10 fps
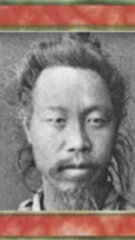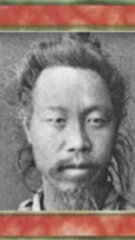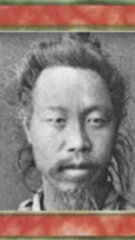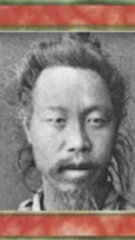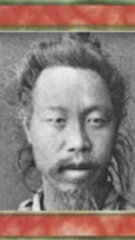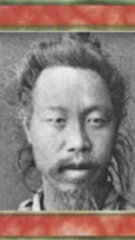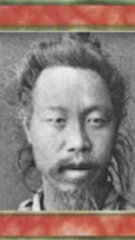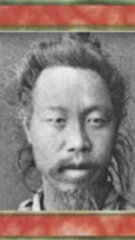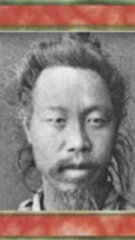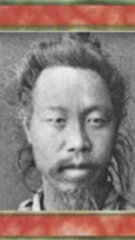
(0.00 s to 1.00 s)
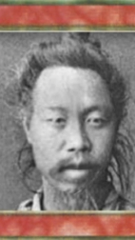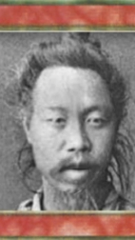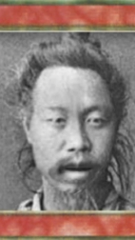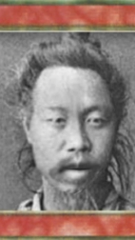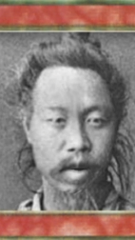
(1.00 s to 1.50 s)
조정에서
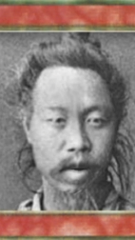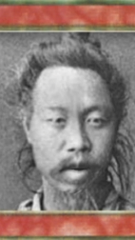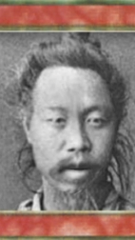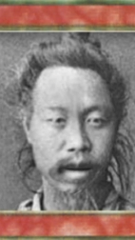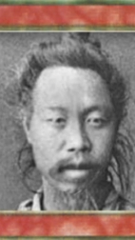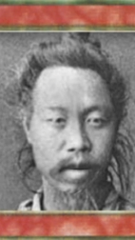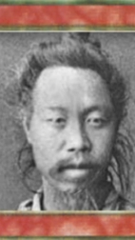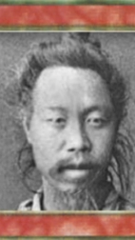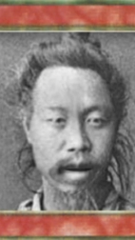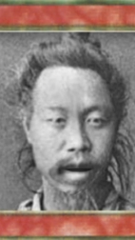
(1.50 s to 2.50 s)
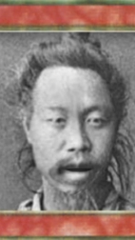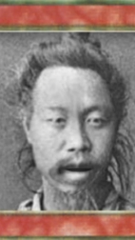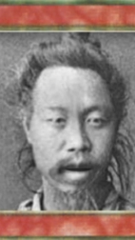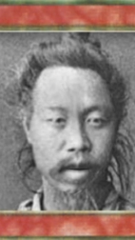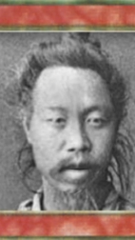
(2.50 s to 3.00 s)
광군과 일본군으로
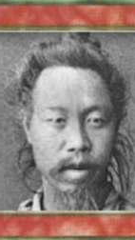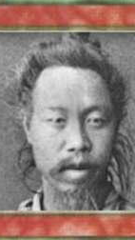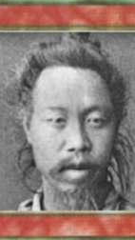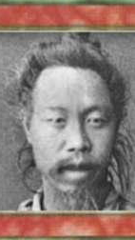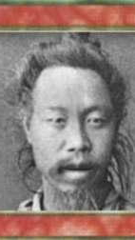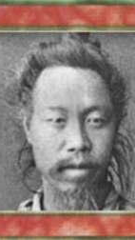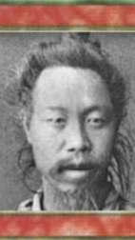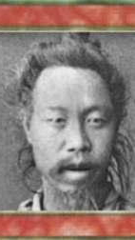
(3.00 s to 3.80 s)
동학토벌군을 편성하자